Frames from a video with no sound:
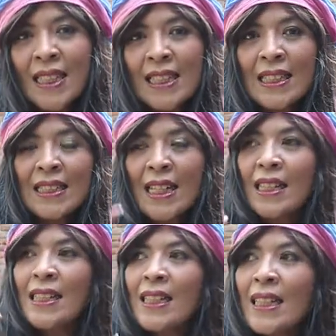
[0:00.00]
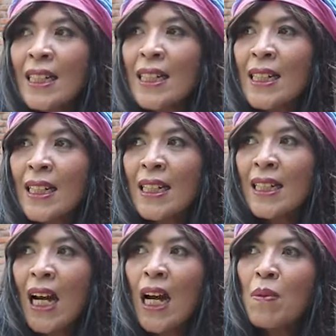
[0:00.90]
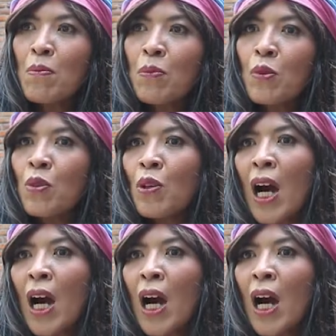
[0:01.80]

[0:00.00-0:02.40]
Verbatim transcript: Di sini kamu